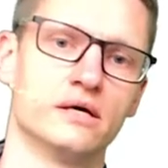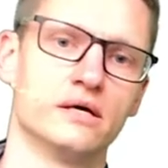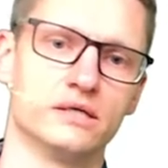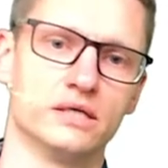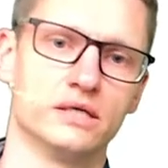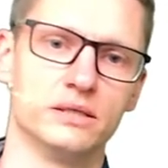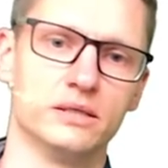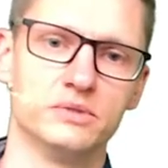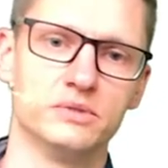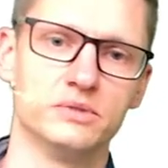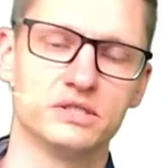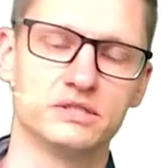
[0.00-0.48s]

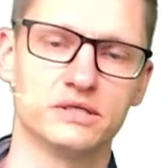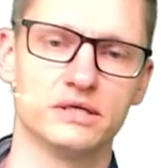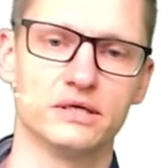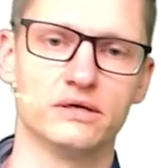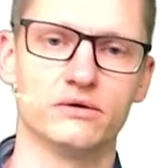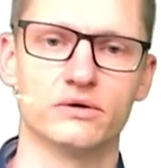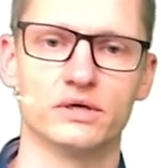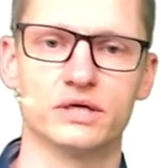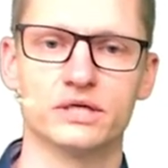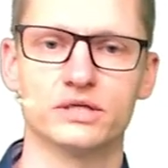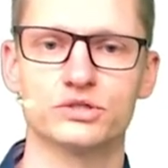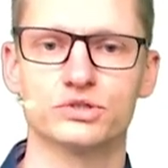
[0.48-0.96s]
nämlich
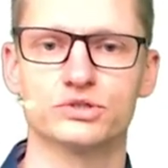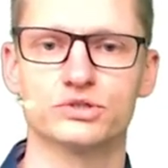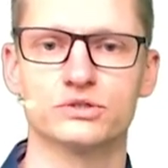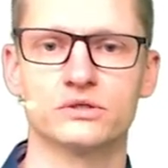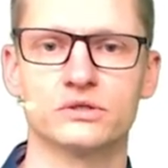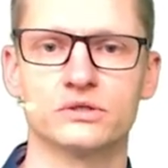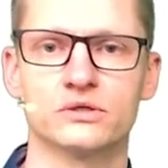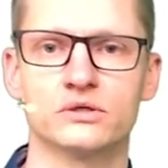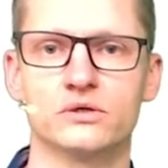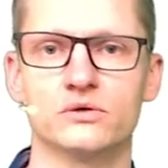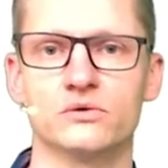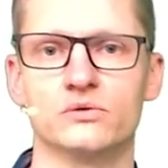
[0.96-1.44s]

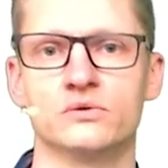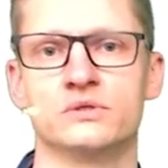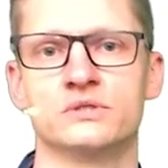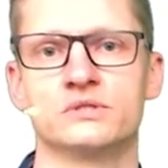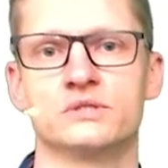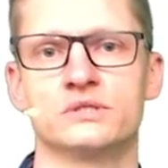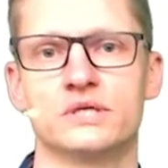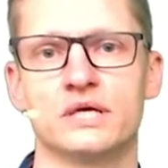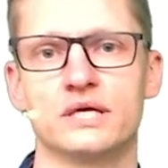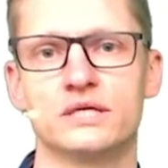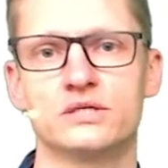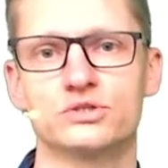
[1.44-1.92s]
theoretische
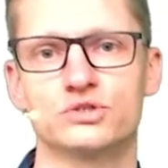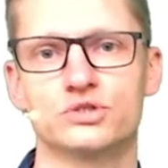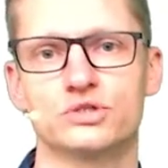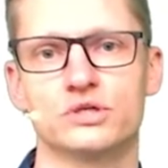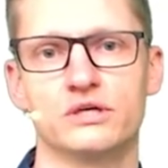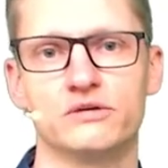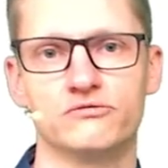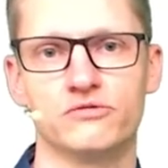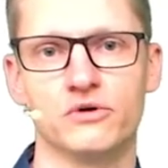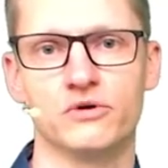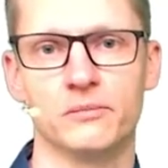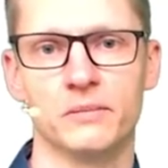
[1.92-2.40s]
und technische
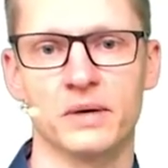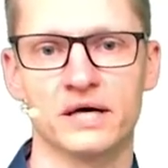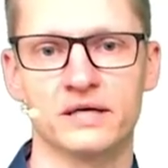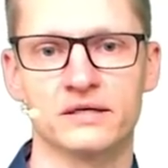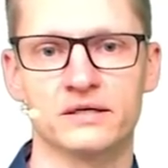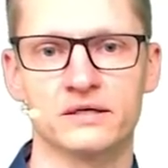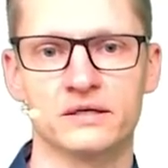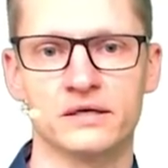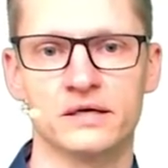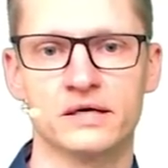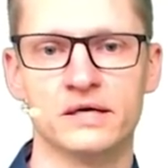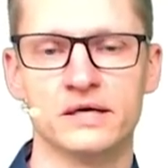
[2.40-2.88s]

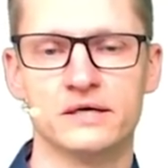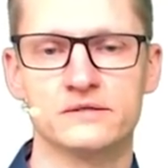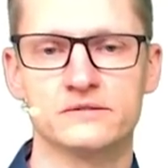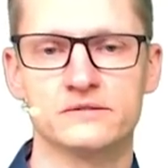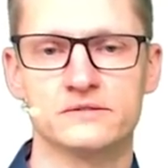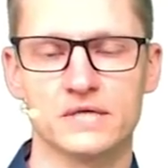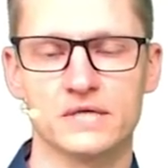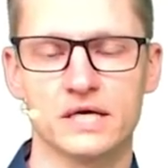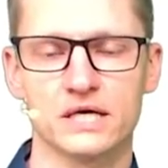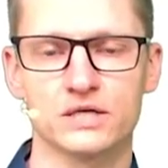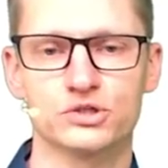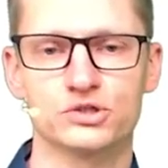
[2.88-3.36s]
Informatik,
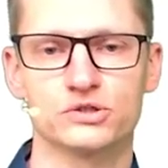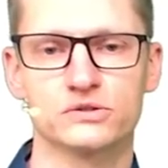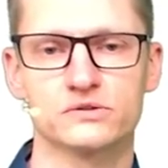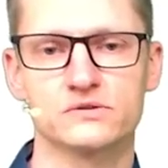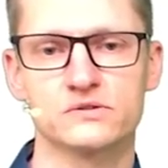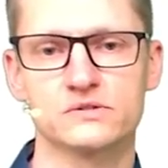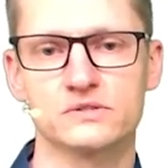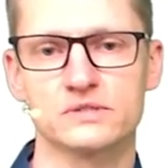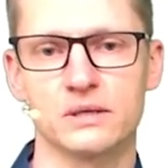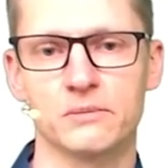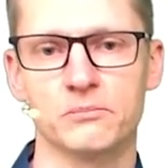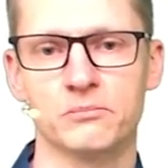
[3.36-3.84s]
sehr schön
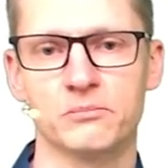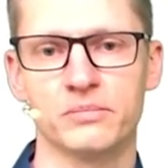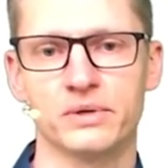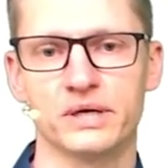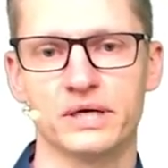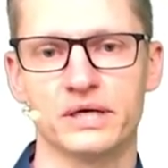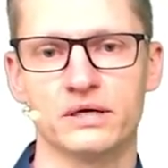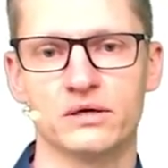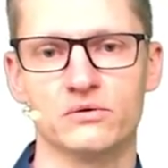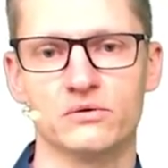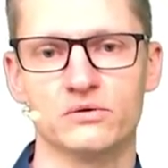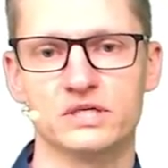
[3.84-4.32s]

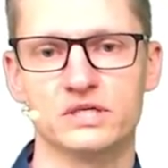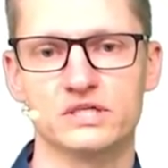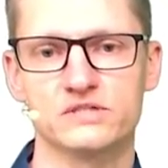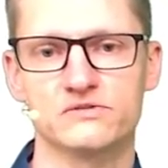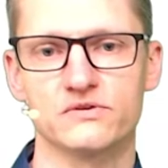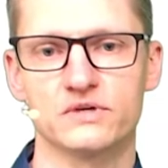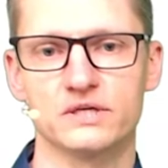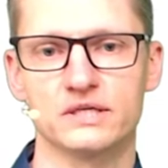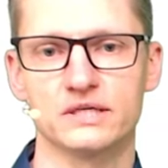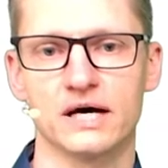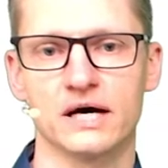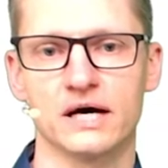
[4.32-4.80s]
zusammenbringen und
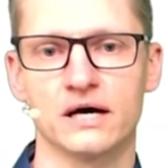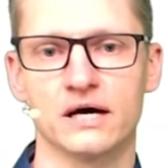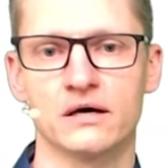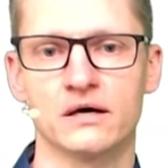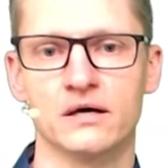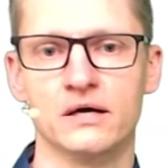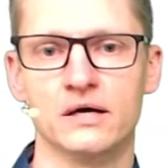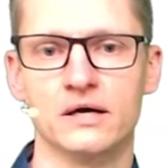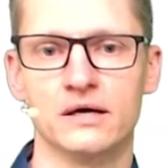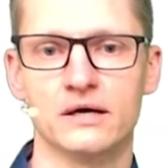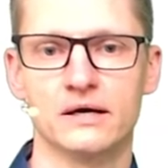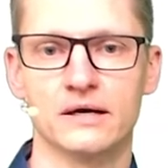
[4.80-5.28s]
deswegen da
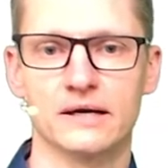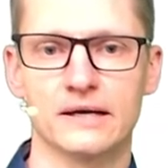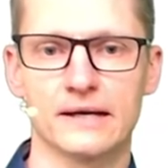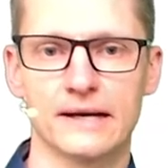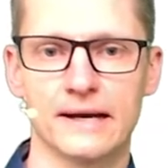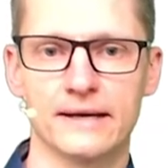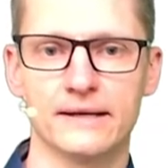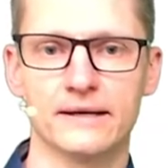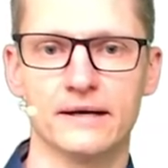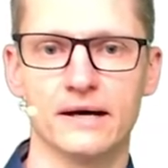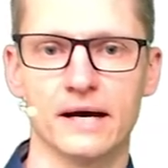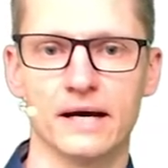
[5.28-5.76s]
ein
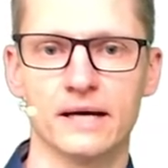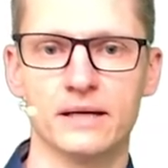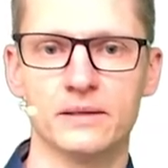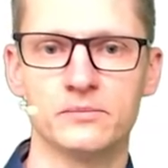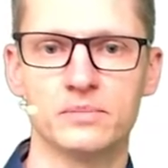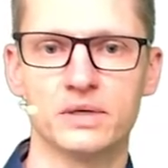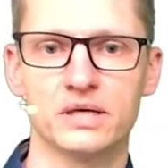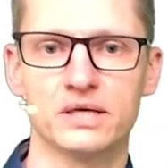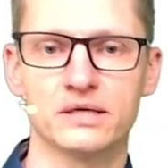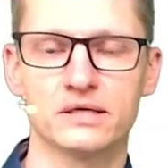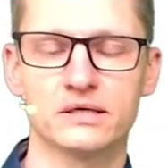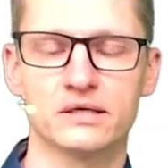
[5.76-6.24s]
kleiner
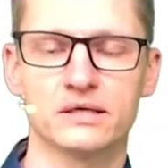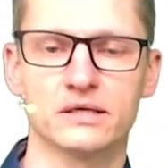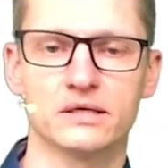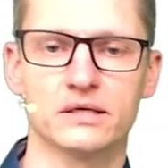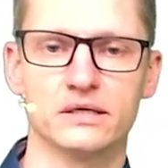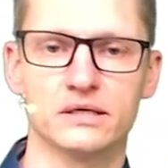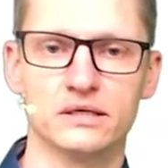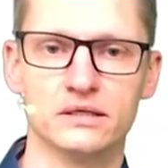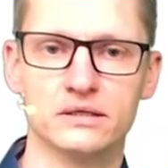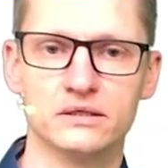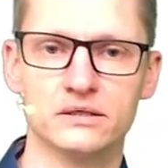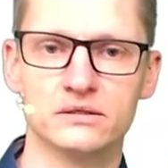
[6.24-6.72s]
Einblick
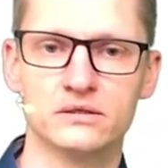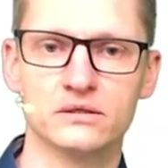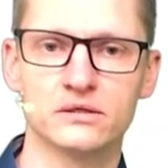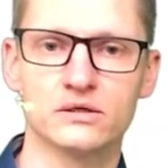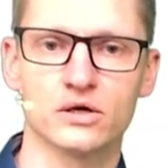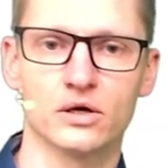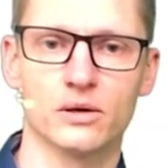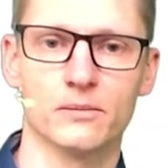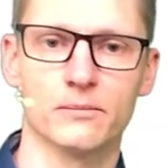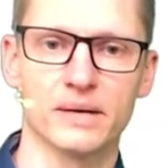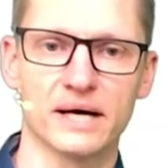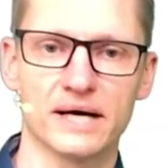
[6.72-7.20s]
in
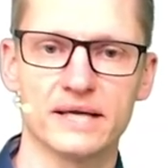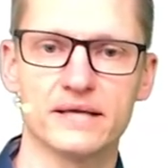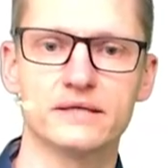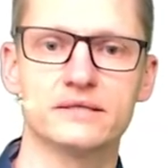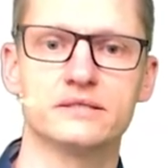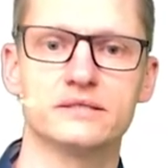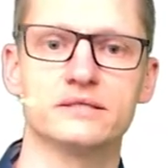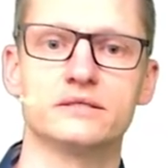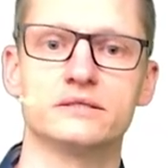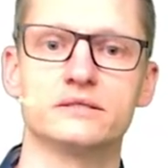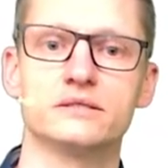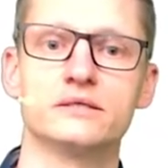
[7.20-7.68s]

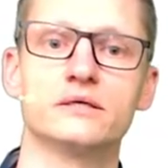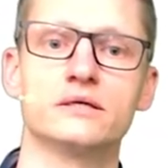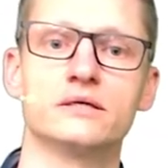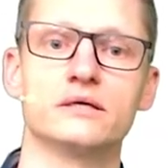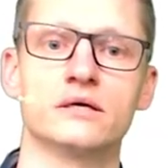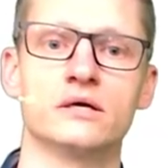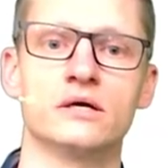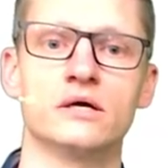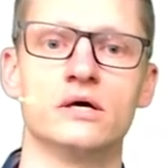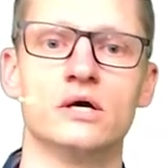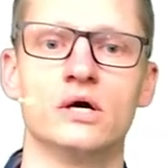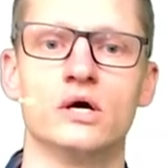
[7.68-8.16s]

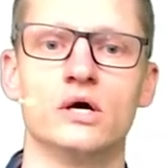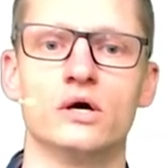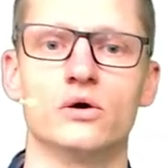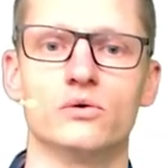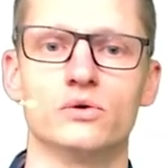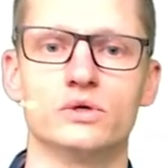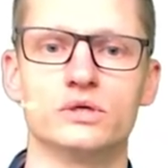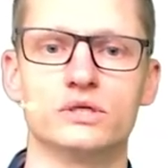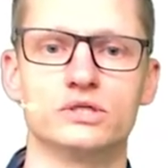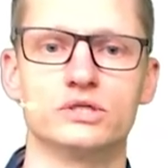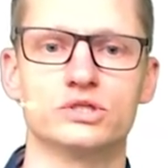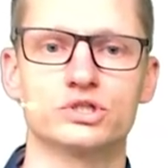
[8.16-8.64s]
Compiler-Techniken
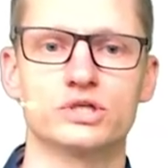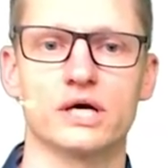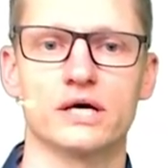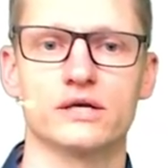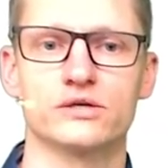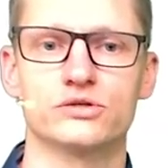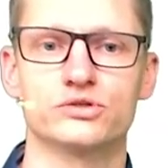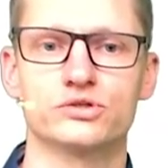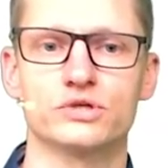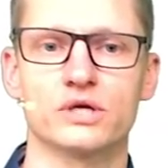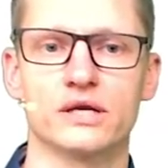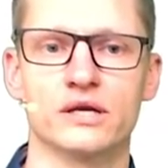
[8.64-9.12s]
und in
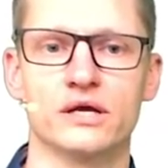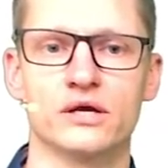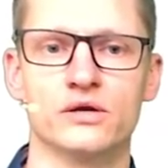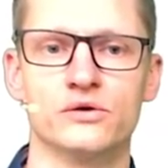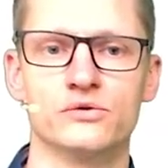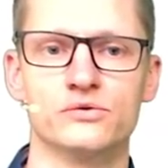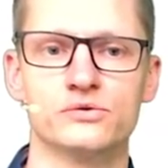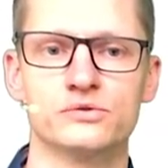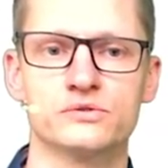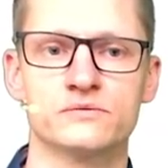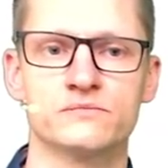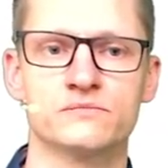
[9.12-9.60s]
statische
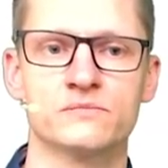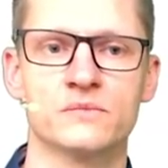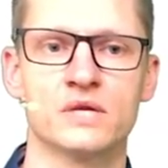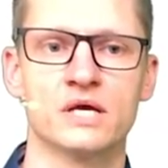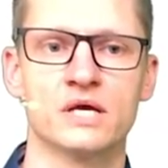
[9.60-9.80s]
Analysen.